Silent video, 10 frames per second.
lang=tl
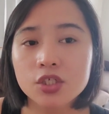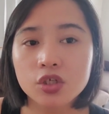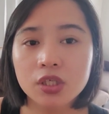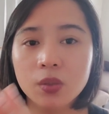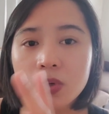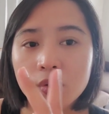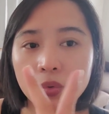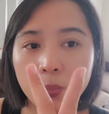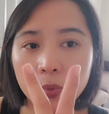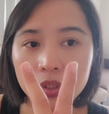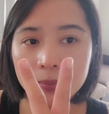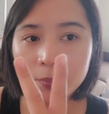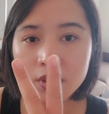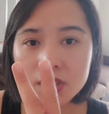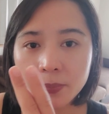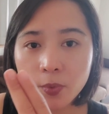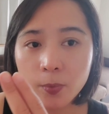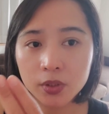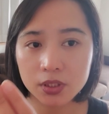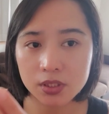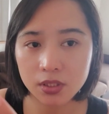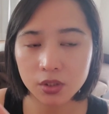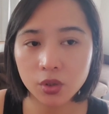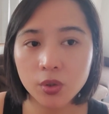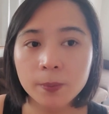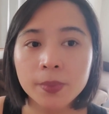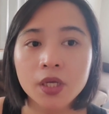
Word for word: So, dalawang grupo ng pulis ang pupunta sa'yo.